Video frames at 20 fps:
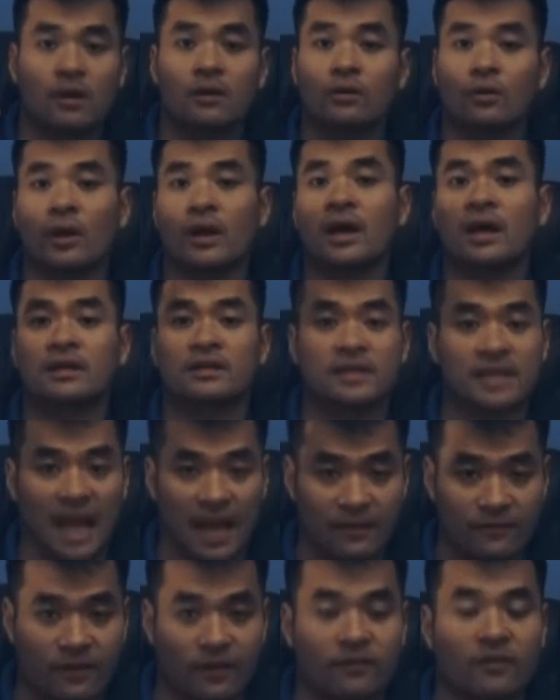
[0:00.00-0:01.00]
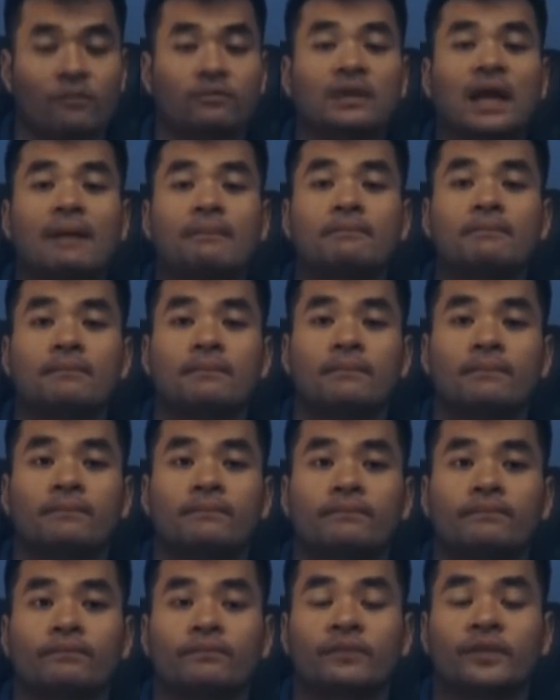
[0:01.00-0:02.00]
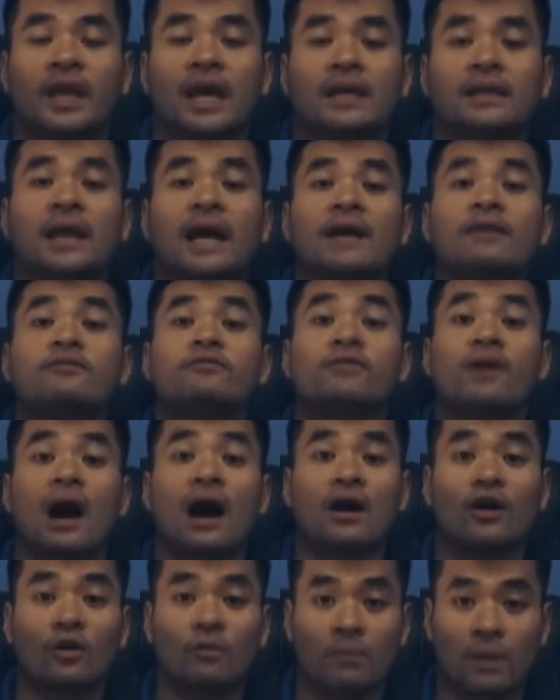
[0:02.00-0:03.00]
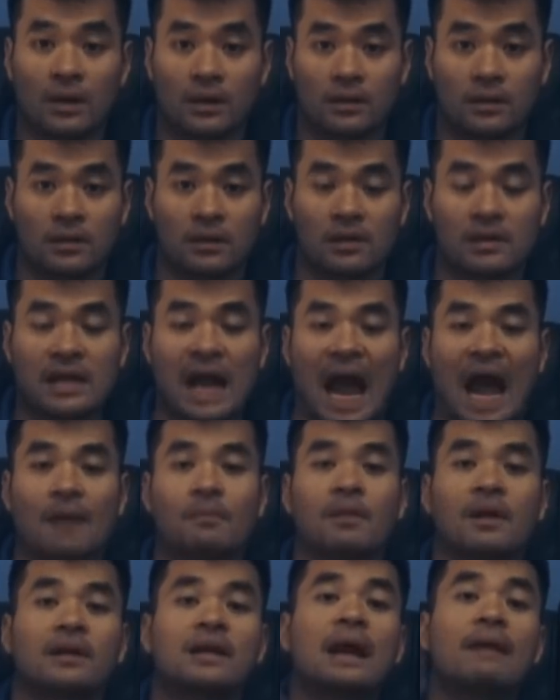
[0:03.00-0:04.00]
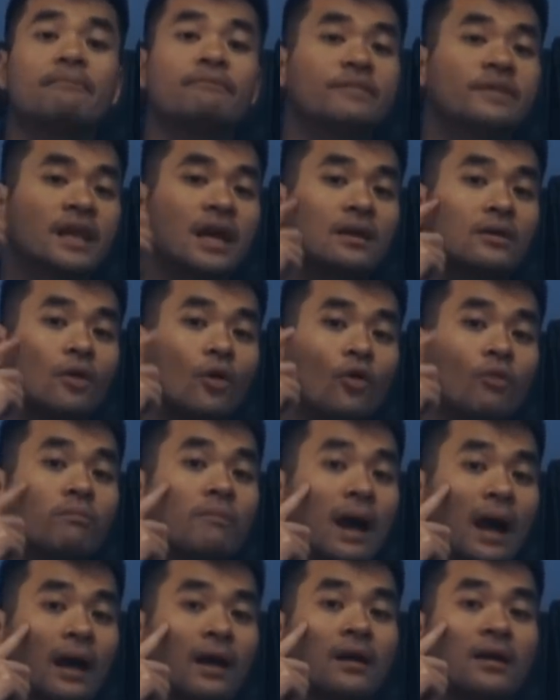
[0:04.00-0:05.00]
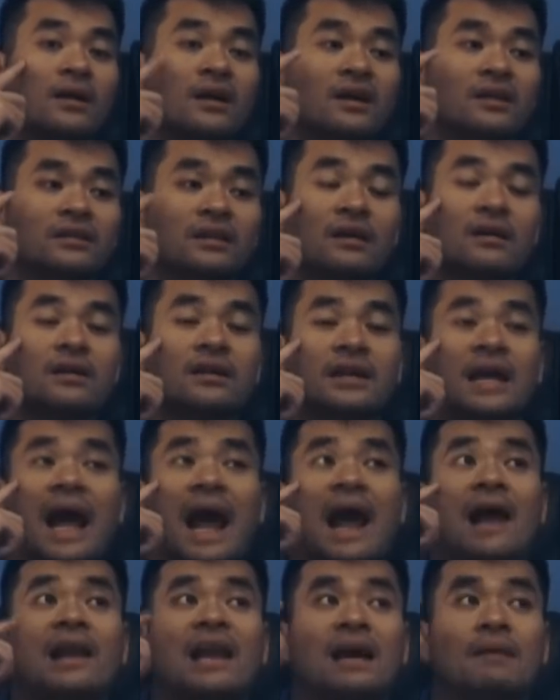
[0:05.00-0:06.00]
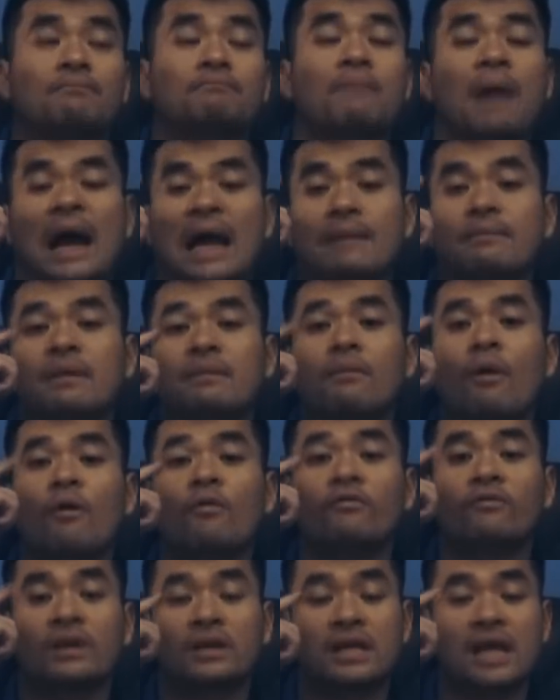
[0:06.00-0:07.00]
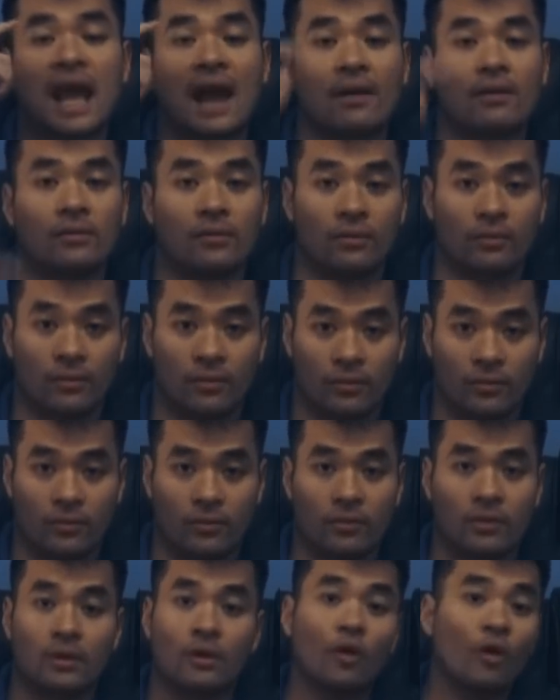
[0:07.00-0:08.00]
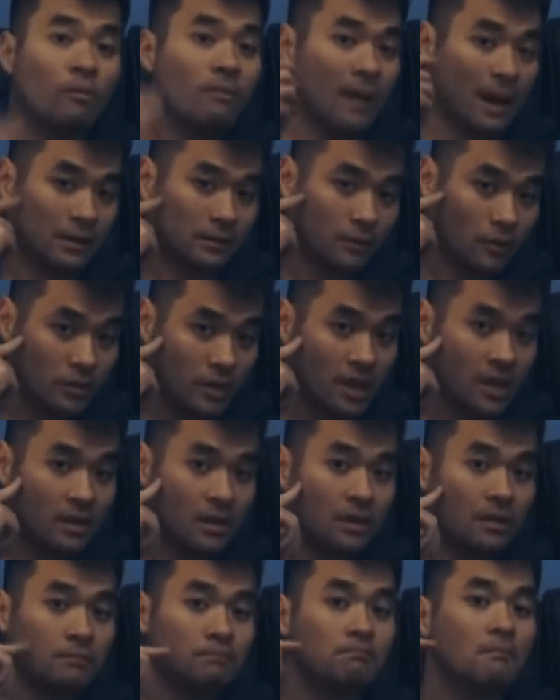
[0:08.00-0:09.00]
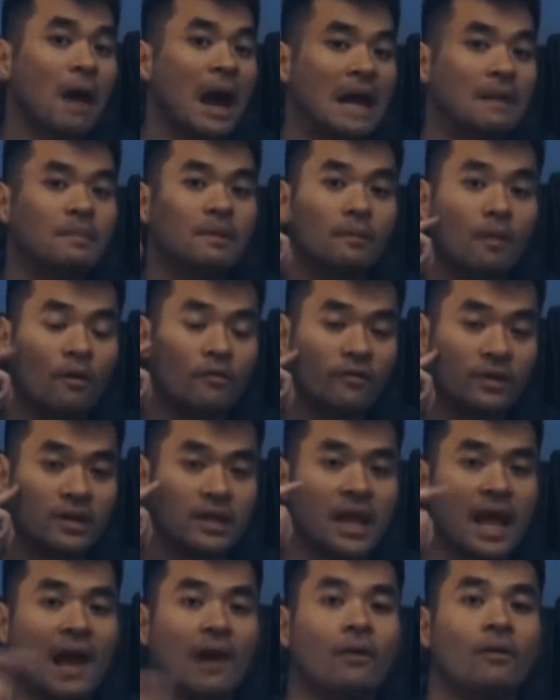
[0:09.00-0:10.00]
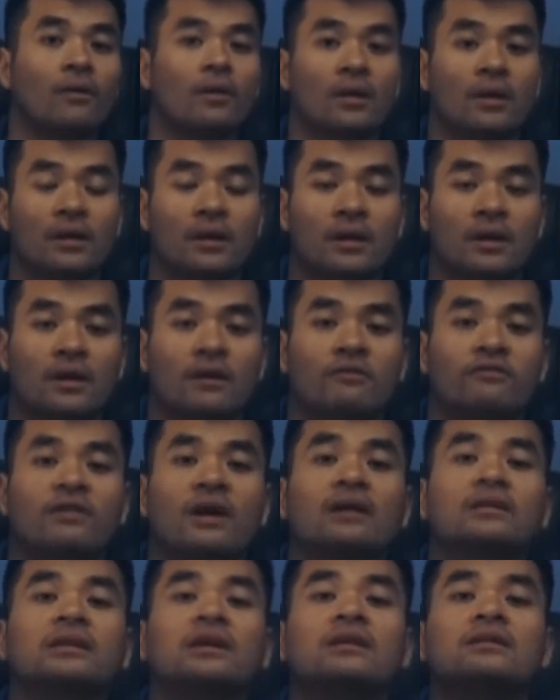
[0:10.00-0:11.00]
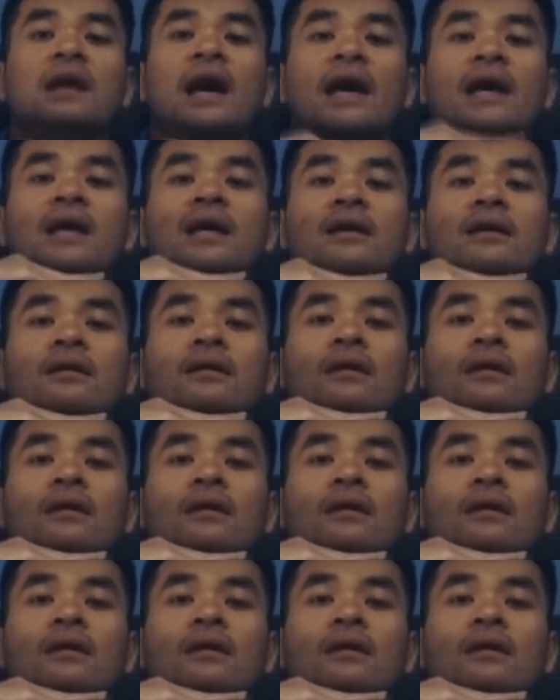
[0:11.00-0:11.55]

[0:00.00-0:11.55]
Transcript: Ryan chạy vào phòng tắm Thì thấy vợ của mình đã bị đâm trên khuôn mặt Tất cả là 71 vết dao Khuôn mặt thôi nha 71 vết dao Và từ đây